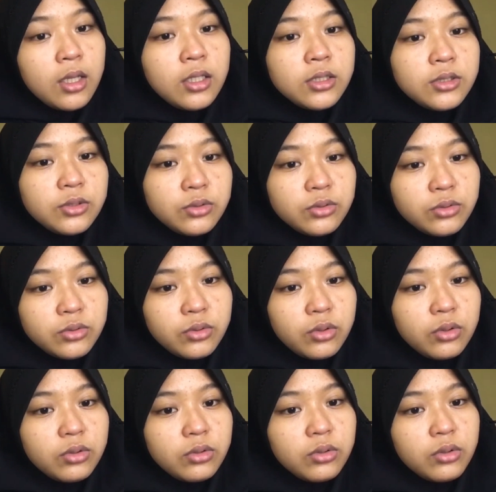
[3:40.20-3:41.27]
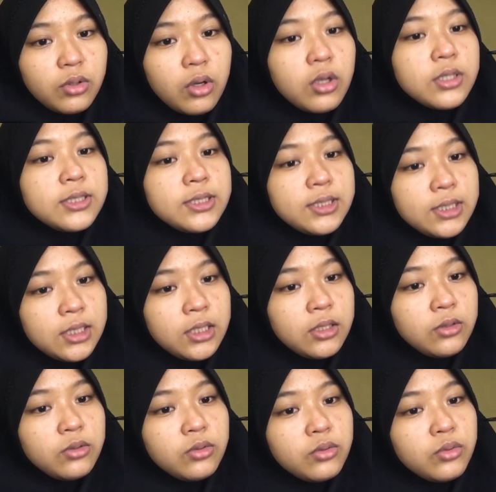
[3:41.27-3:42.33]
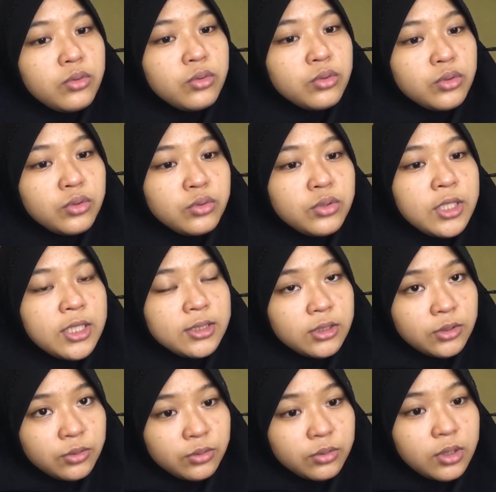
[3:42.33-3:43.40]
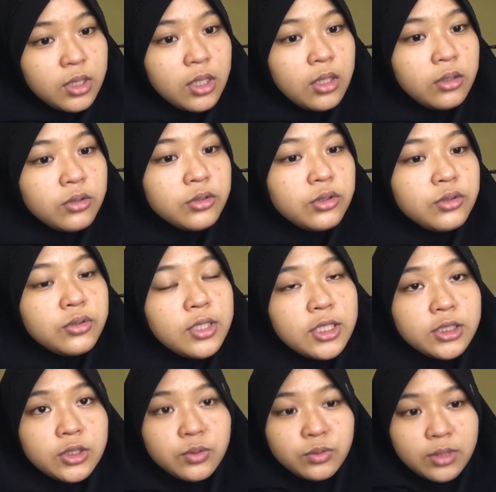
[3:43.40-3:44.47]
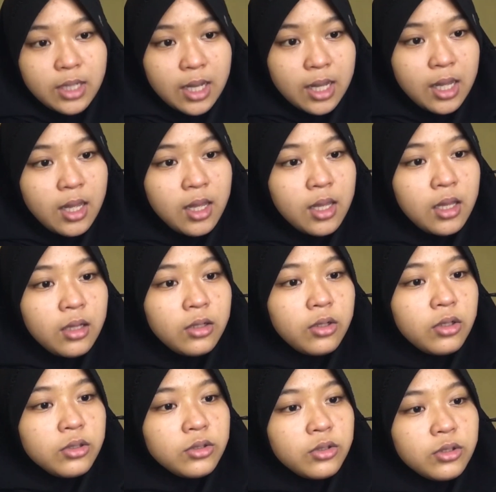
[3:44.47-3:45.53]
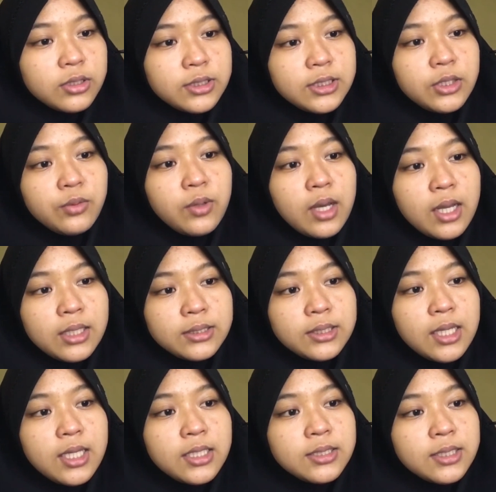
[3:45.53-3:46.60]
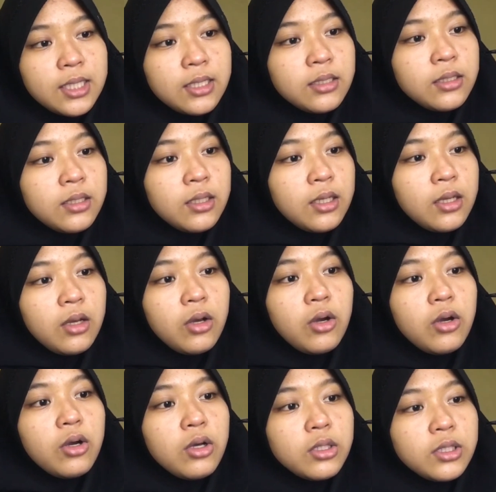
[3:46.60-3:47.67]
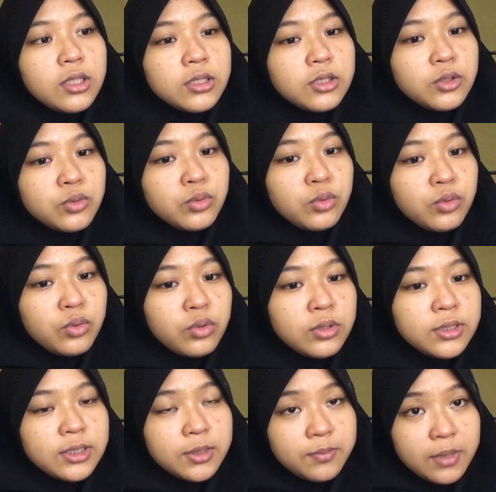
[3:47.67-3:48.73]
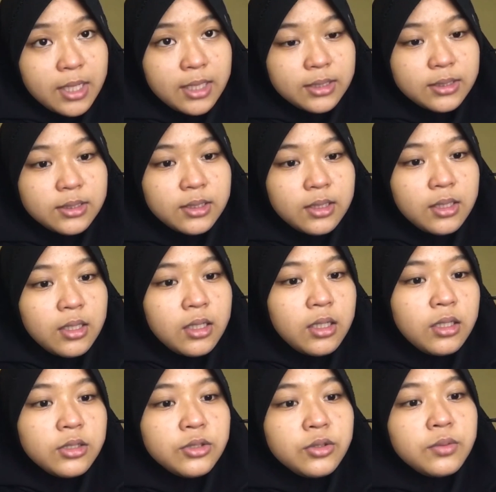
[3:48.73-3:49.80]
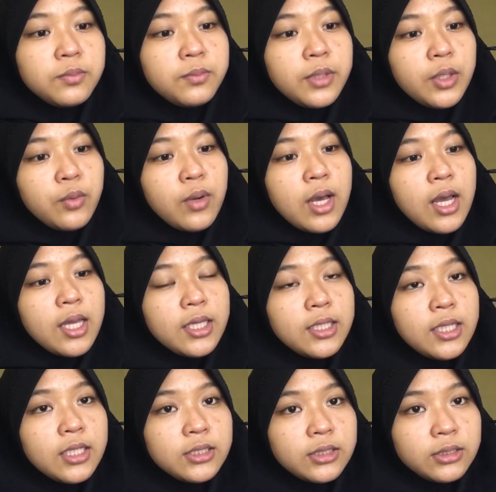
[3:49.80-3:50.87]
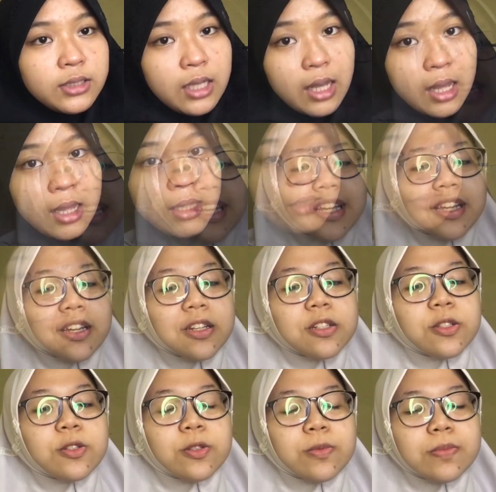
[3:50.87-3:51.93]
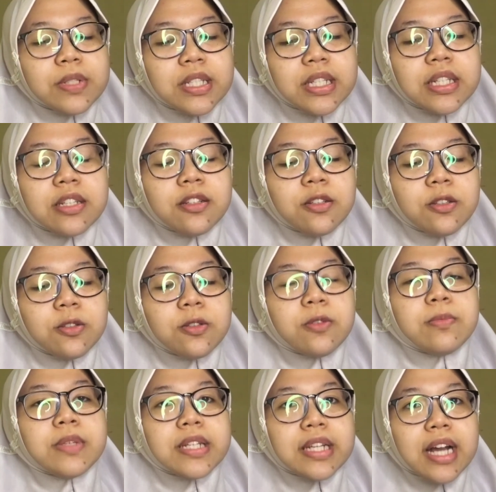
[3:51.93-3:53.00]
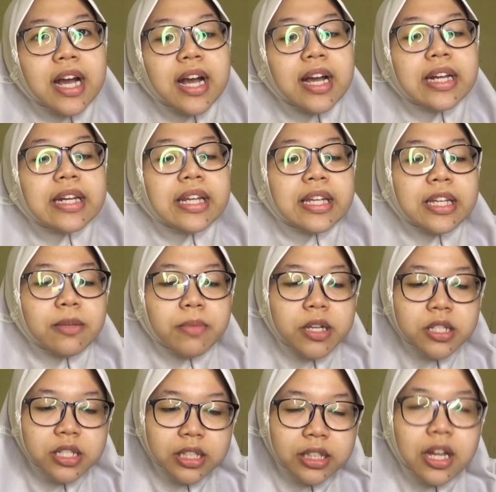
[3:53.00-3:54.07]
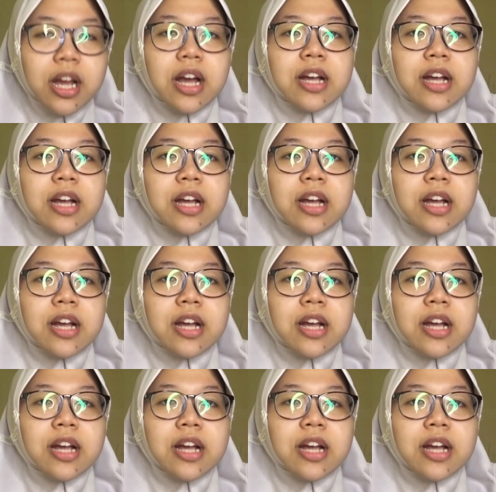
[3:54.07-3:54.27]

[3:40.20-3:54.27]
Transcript: sukosi kutu desu kutu desu ga konkoshi saizen o tesuku simas junbi wa idesuka junbi junbiga ga dekimashita